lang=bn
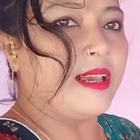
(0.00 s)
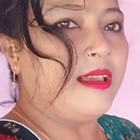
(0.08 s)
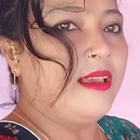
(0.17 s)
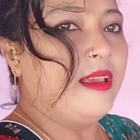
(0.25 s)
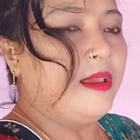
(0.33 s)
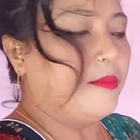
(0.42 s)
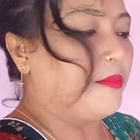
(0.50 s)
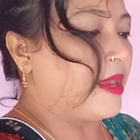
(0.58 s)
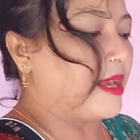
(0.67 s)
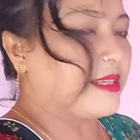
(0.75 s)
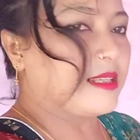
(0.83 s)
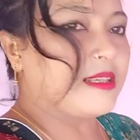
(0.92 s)
তারপরে
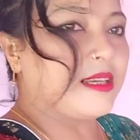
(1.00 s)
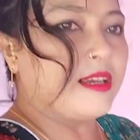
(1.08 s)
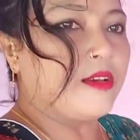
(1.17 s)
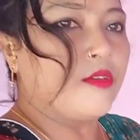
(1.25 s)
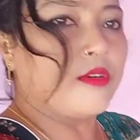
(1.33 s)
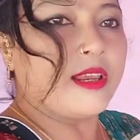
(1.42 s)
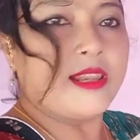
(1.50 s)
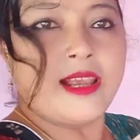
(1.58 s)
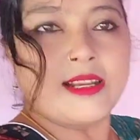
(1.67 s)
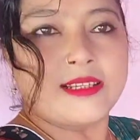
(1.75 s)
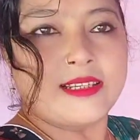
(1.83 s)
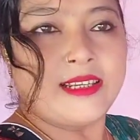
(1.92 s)
হলো শশা
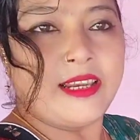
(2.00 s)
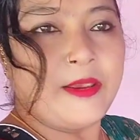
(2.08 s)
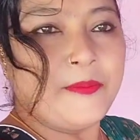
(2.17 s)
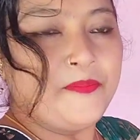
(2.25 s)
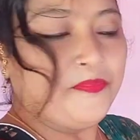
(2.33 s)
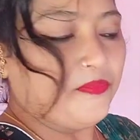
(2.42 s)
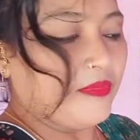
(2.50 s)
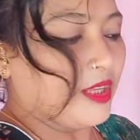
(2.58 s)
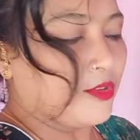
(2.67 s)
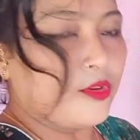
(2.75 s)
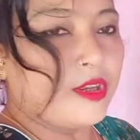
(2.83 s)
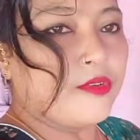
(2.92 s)
কোচানো এগুলো
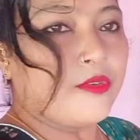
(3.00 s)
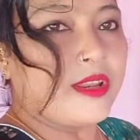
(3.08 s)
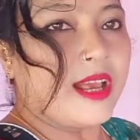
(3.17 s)
আমি সব কিন্তু